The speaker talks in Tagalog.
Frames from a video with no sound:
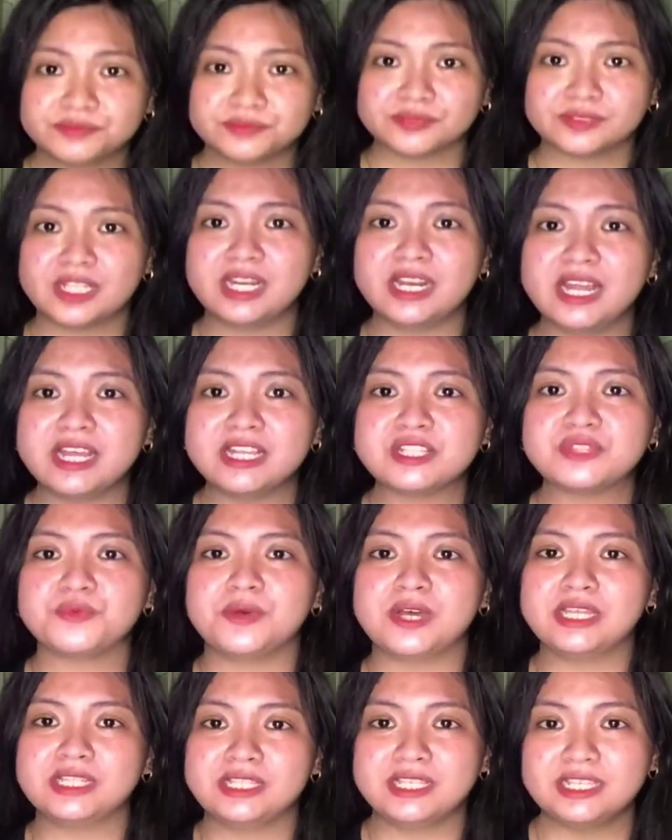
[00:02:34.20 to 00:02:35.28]
The last
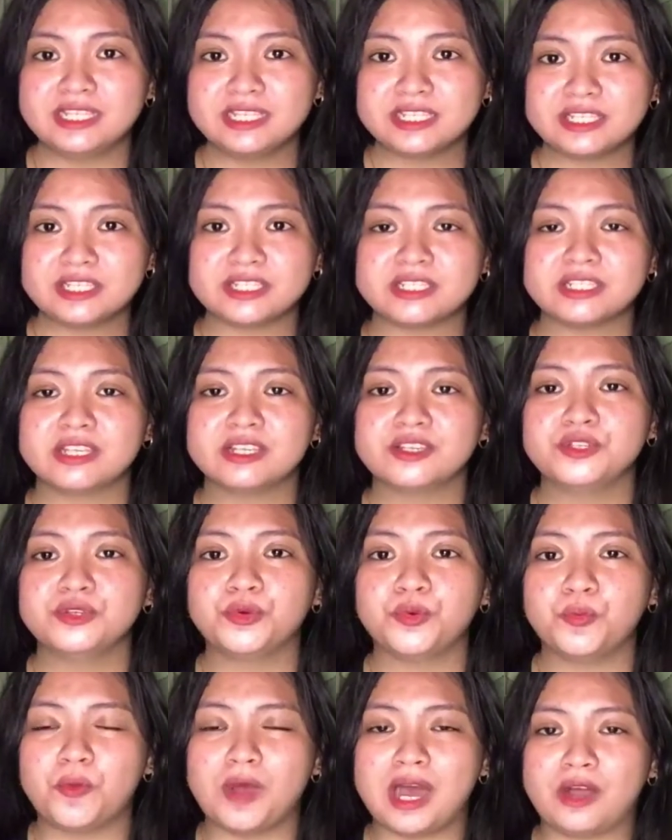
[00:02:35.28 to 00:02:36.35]
one is
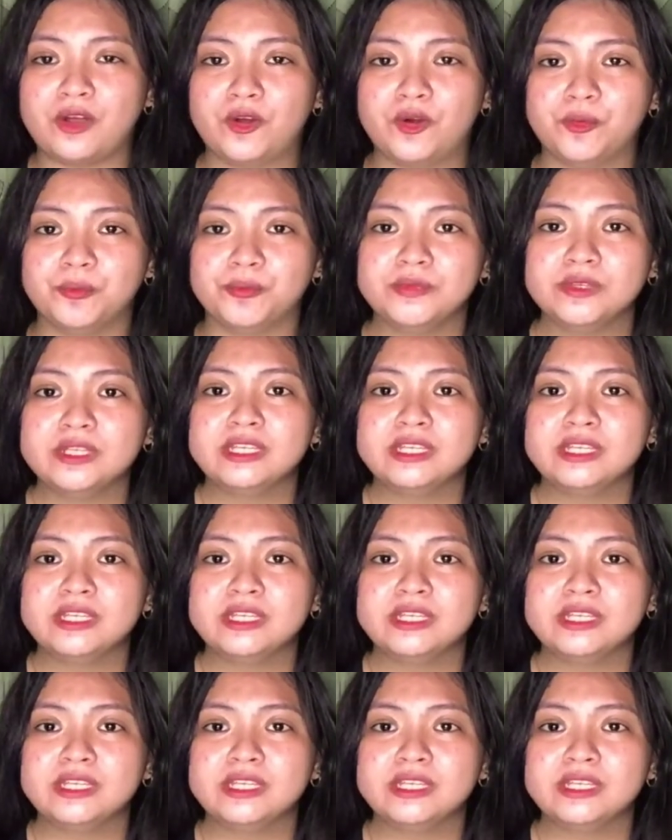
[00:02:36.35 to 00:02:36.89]
yung Wacom.